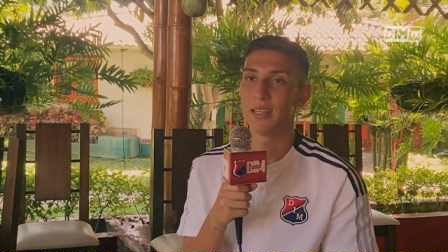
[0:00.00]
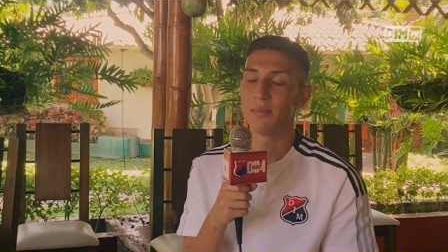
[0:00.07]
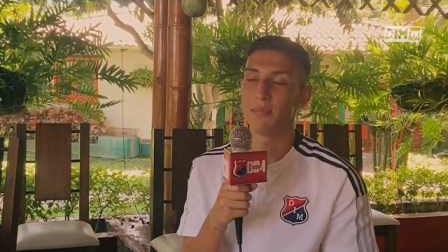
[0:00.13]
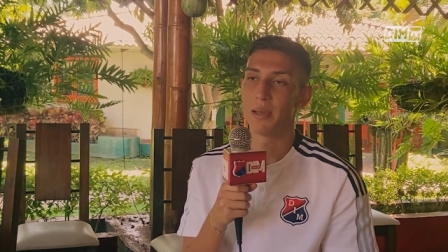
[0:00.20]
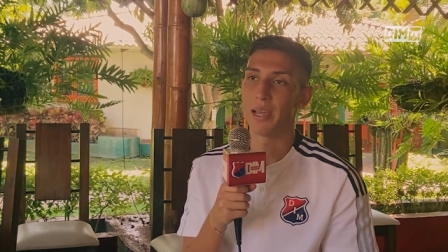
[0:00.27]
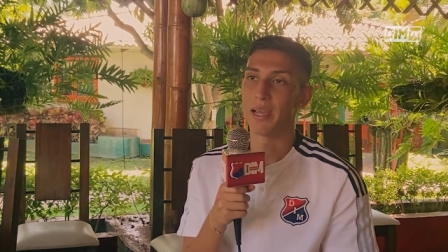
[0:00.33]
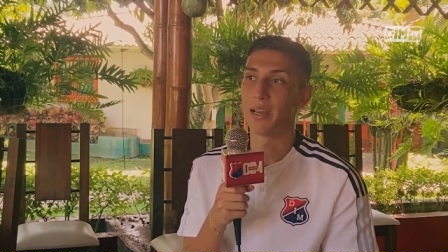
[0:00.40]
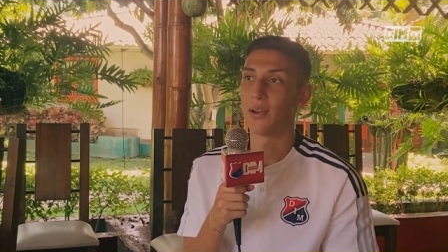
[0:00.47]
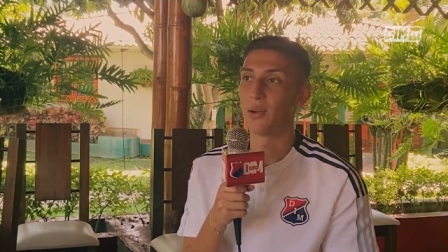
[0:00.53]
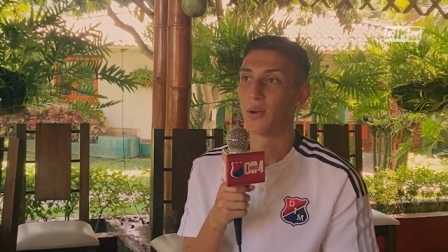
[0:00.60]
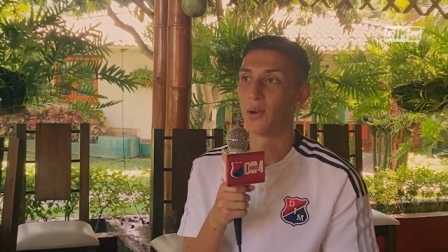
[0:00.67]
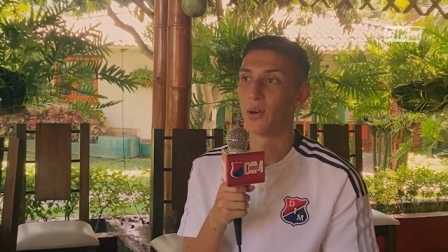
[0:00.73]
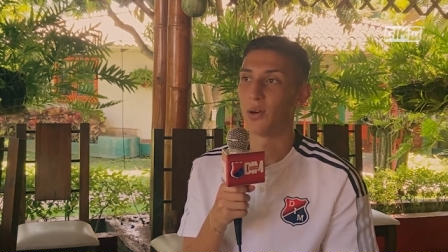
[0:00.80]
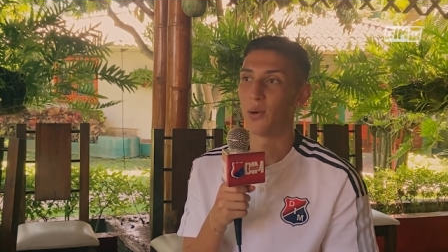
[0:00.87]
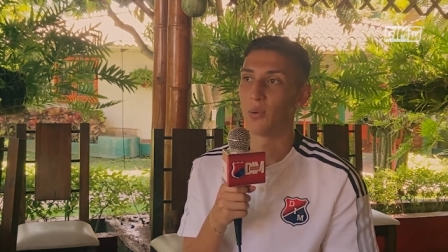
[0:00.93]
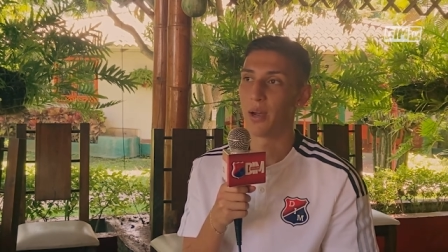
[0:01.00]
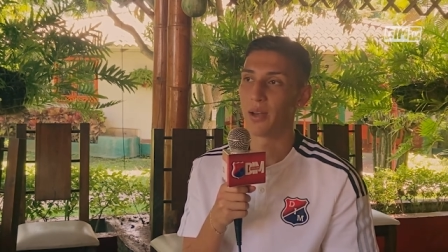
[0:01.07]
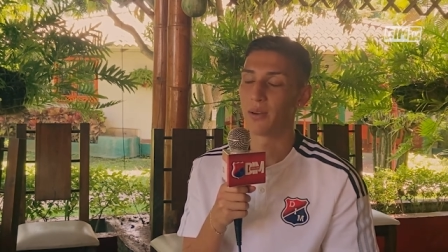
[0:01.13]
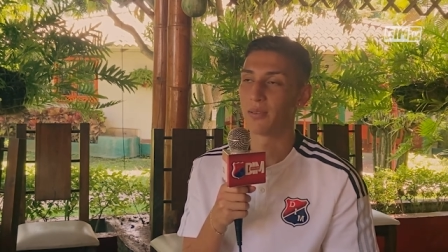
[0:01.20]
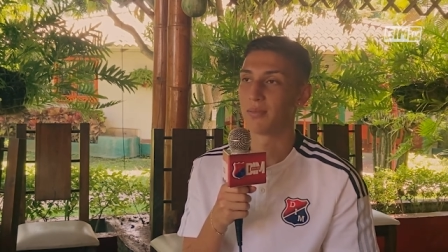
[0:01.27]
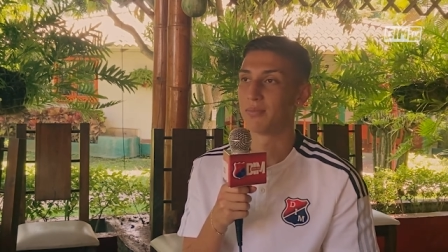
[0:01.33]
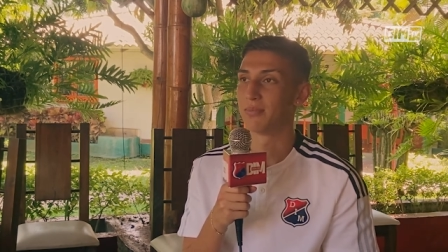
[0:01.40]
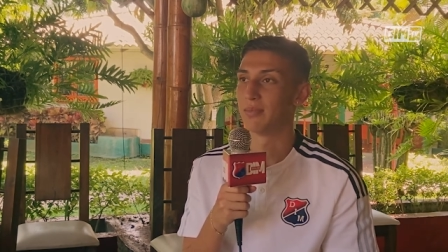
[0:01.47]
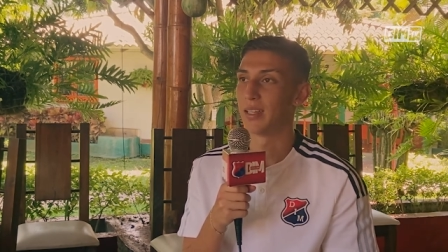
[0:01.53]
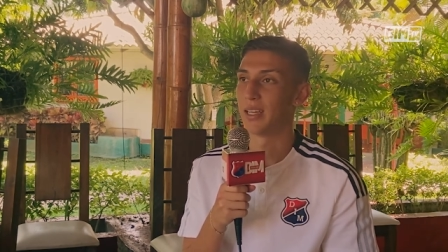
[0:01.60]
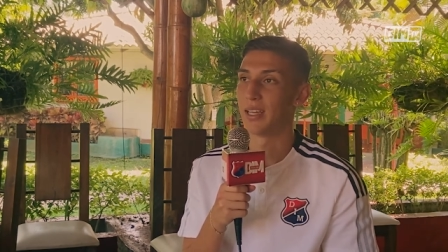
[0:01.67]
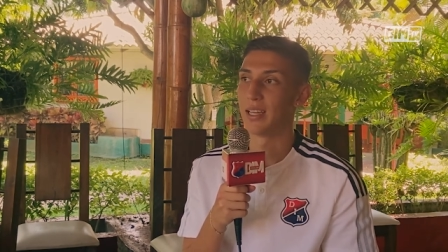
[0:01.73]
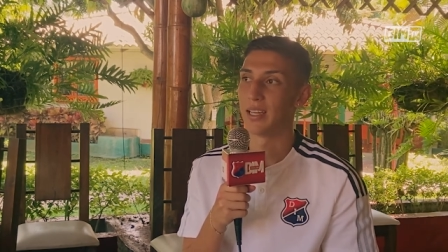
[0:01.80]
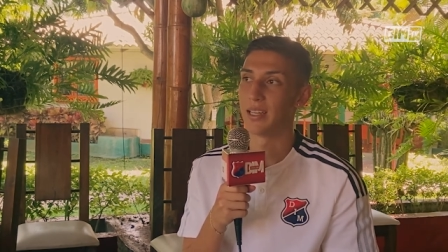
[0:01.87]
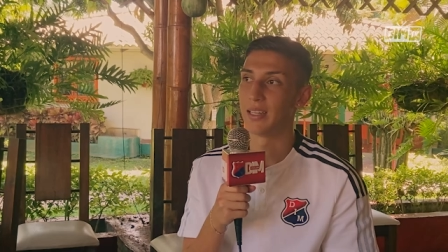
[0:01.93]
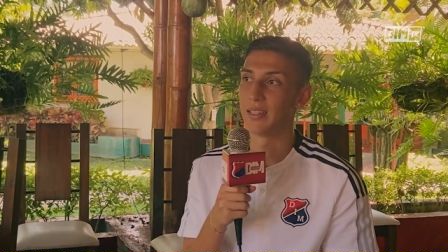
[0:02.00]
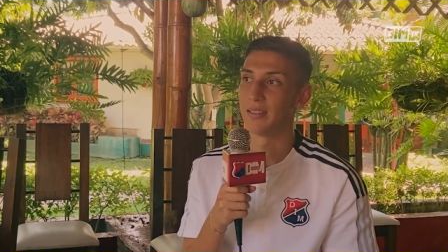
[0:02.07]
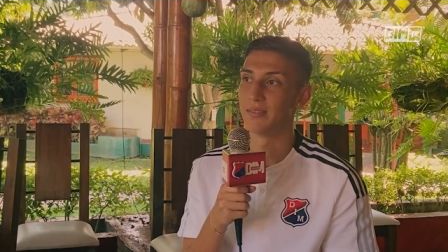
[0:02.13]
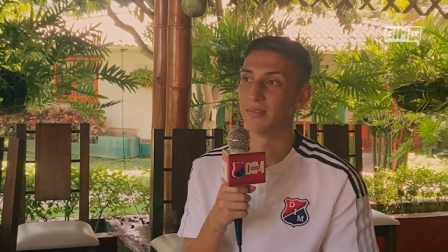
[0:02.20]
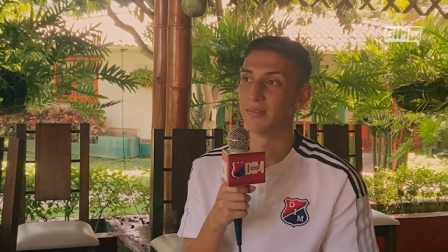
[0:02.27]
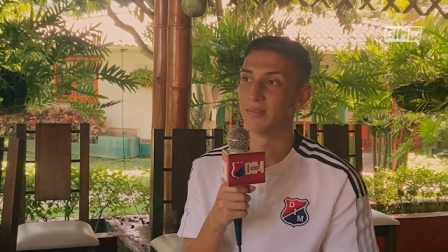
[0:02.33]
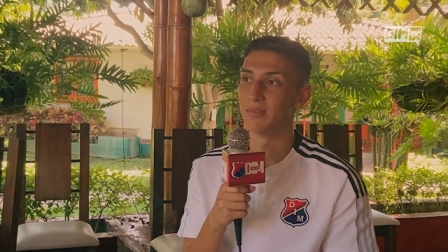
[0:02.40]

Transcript: Pero bueno, eh,